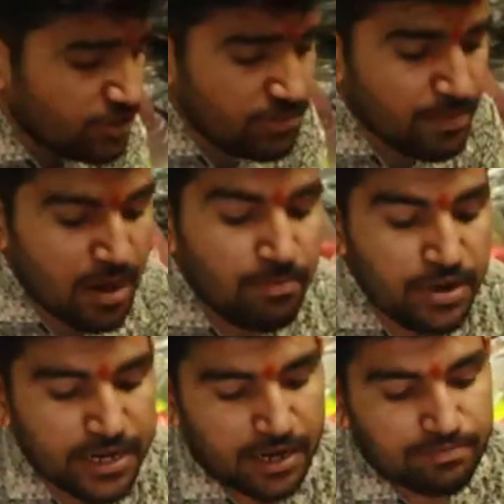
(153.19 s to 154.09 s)
வந்து
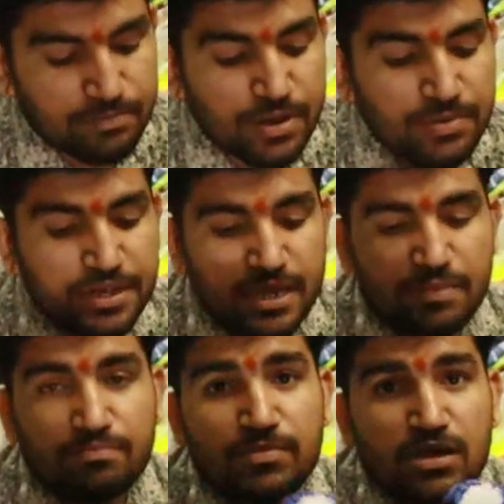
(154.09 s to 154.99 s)
பேபி கேப் பேபி
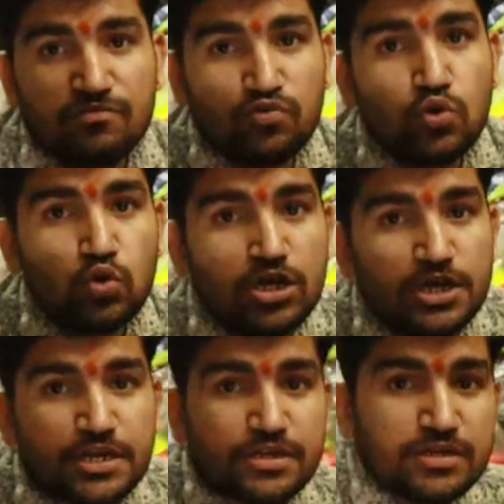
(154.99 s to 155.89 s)
கேப் ஃபுல்
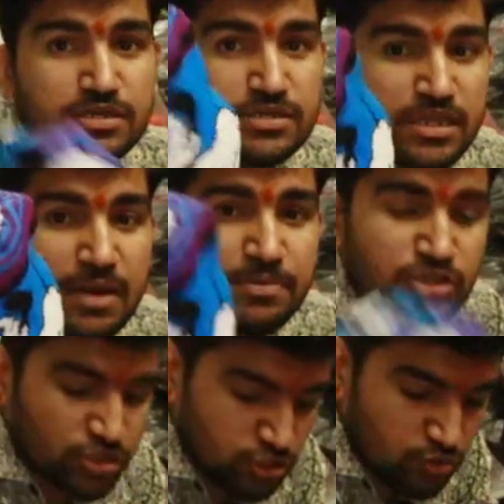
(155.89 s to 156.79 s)
உலன்
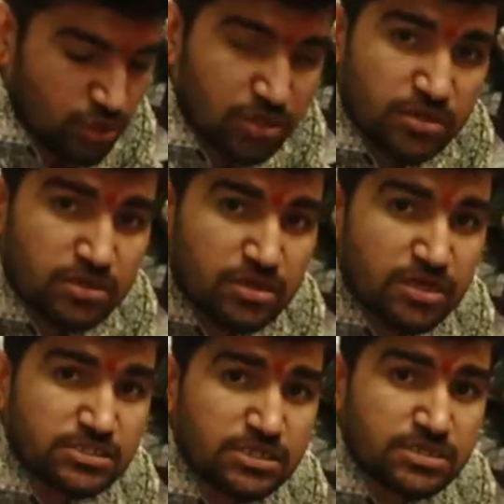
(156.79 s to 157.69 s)
நாற்பத்தஞ்சு ரூபா
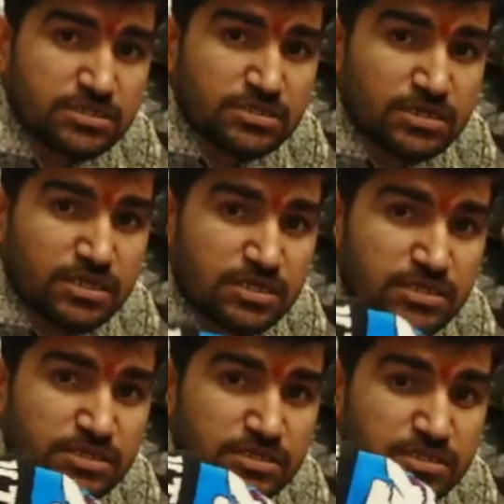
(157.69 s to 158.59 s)

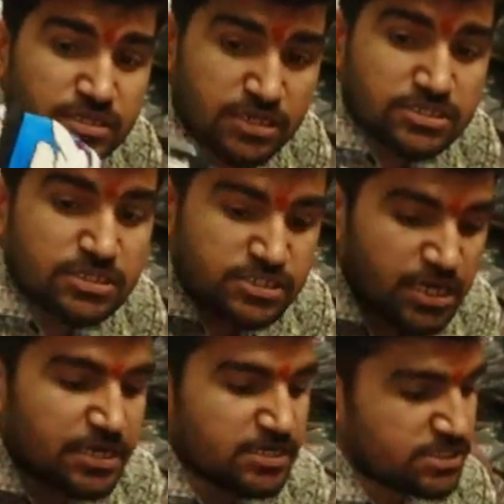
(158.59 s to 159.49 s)
சில்ட்ரன் இதுங்க ஏ சார்
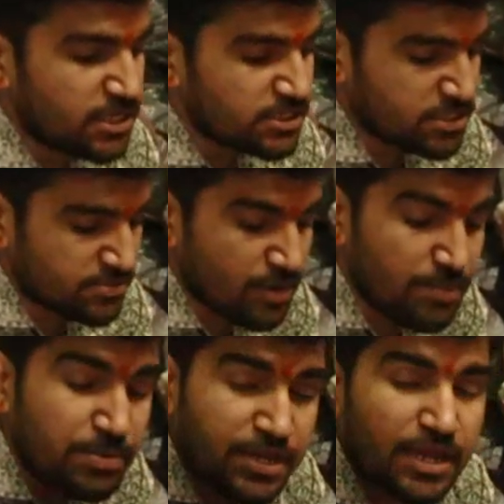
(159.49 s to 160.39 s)
சில்ட்ரன் சில்ட்ரன்
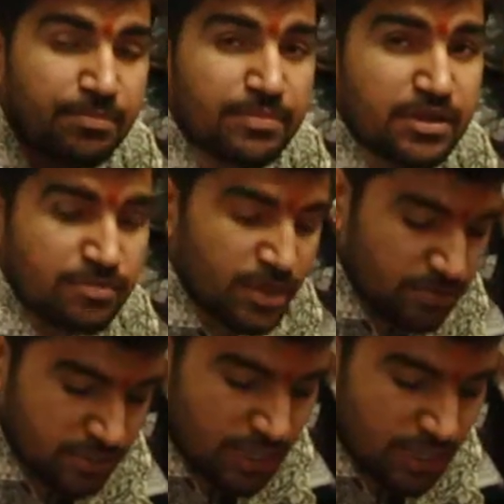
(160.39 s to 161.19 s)
பேபி கேப் பேபி